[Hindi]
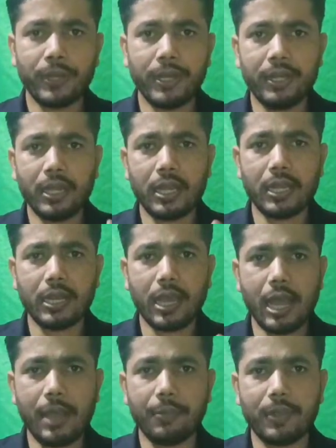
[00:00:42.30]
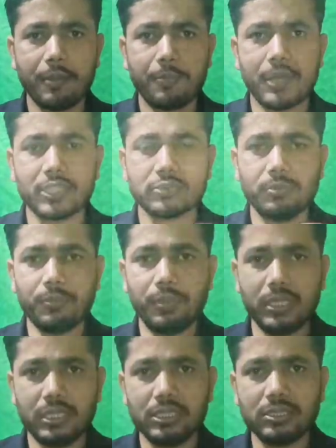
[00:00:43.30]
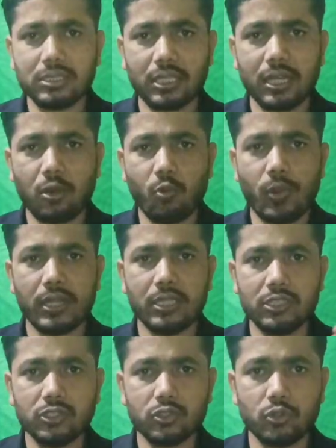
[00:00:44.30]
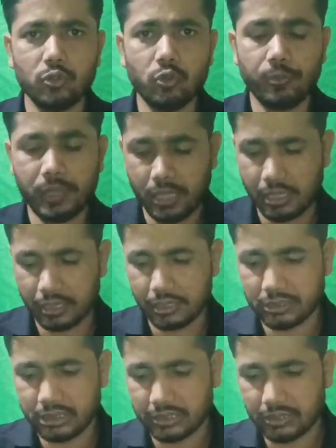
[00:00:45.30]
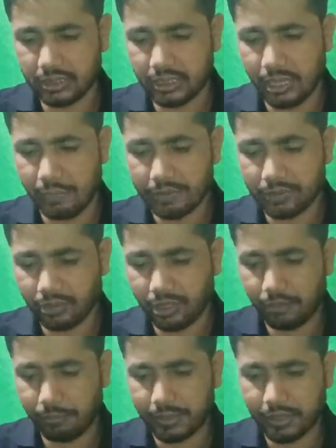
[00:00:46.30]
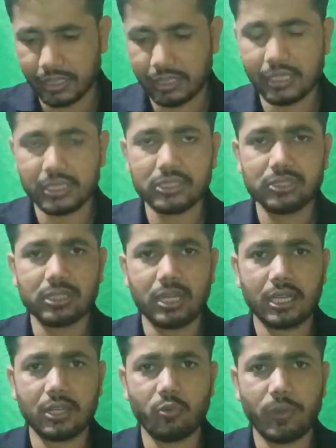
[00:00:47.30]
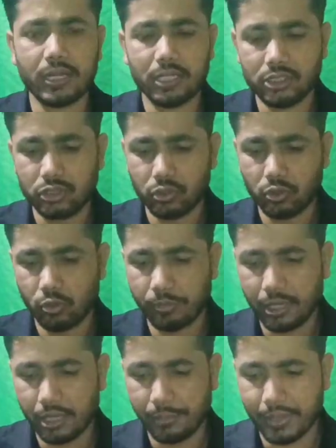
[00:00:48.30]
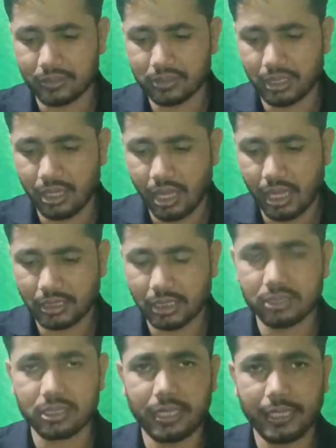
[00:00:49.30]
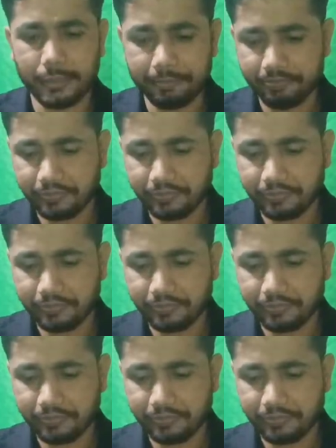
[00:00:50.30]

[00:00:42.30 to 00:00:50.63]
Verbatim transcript: फ्रेंड अगर आपके पास में भी इस तरह वाई स्टूडियो में जैसे यहाँ पे स्क्रीन पे देख रहे इस तरह अगर वाई स्टूडियो में अगर फंक्शन आ जाता है